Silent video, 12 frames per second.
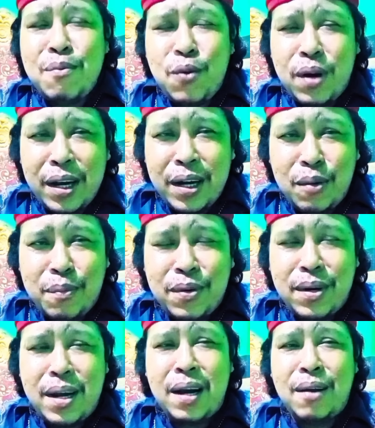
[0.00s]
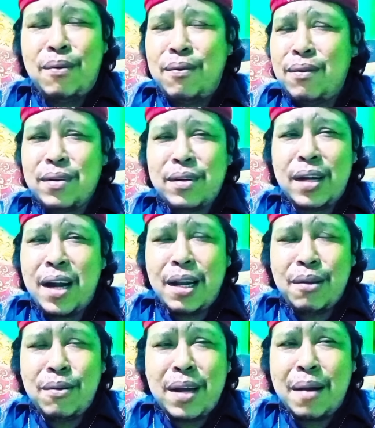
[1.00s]
seumur hidup saudara
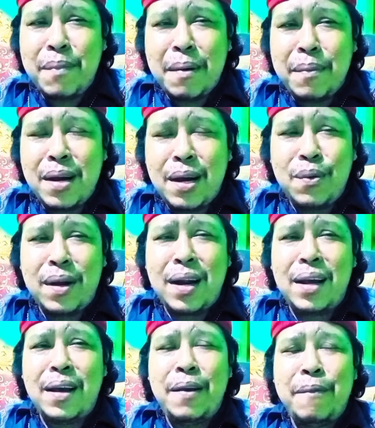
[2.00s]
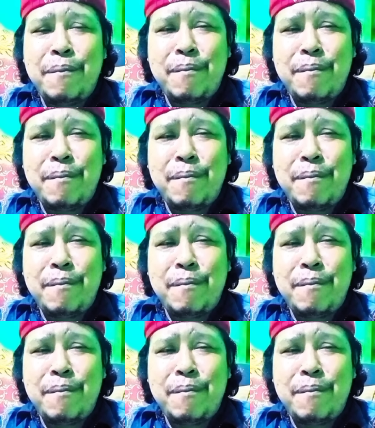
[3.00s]
setelah itu tanpa penyatuan lagi